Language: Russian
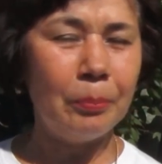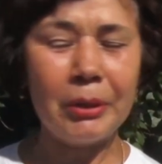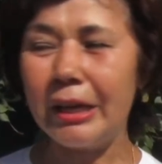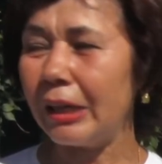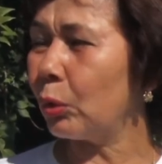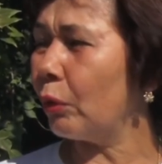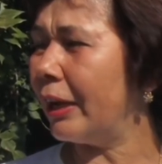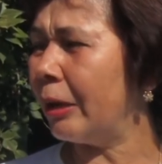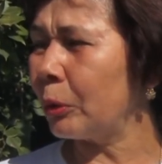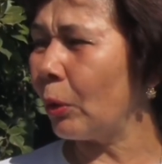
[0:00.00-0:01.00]

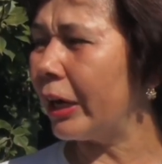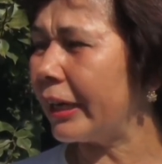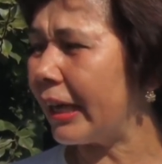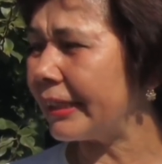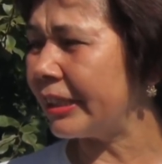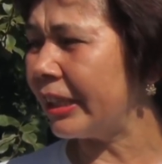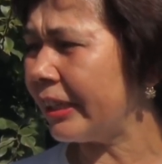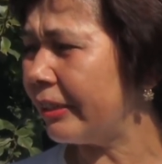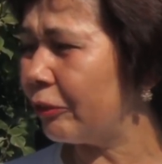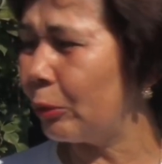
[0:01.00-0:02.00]
Приготовили много разных
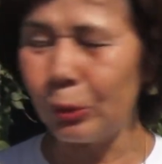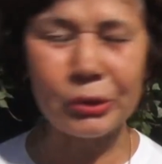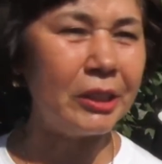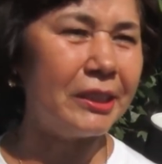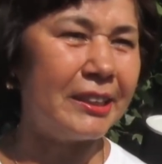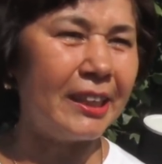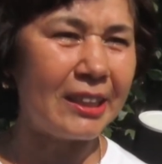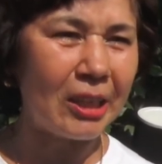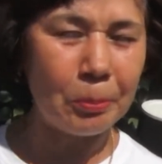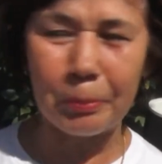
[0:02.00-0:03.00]
вкусностей.
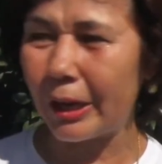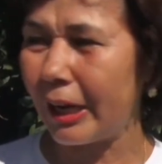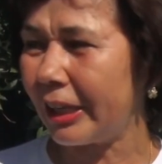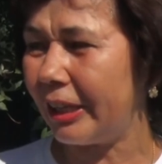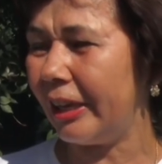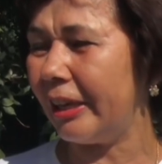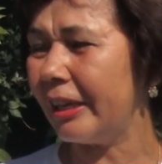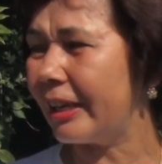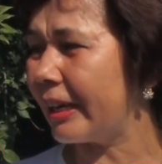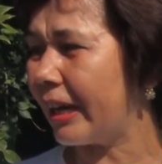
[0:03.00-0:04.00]
Это и пироги,
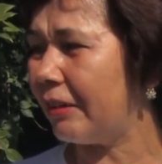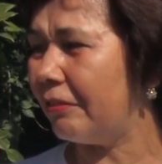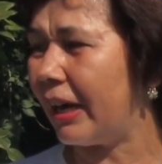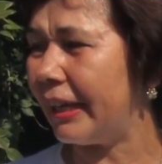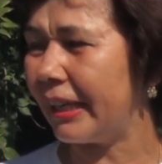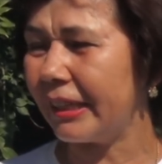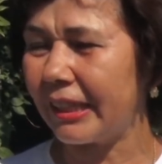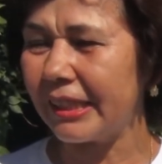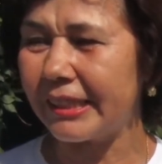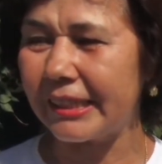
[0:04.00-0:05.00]
и каравай,
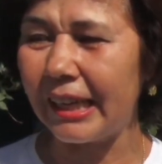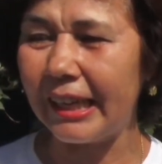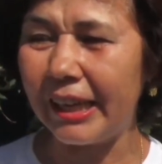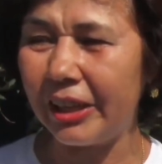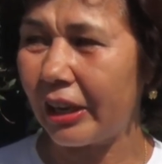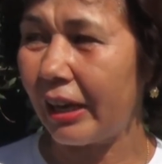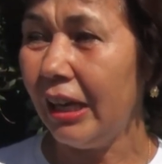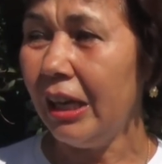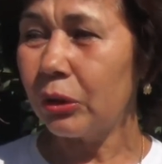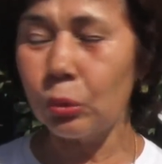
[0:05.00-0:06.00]
это и соленья.
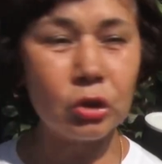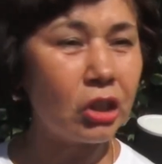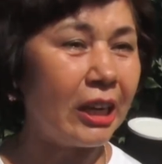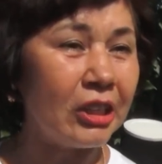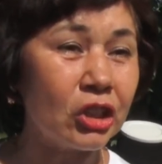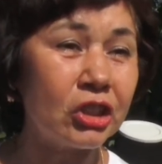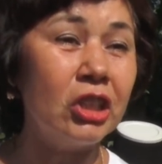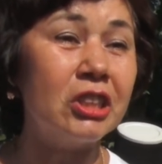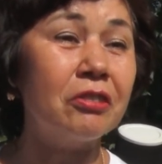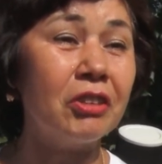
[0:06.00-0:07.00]
Тут же, конечно,
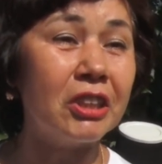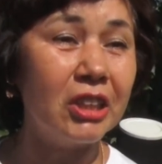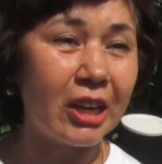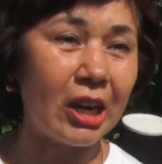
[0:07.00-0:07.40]
и цветы.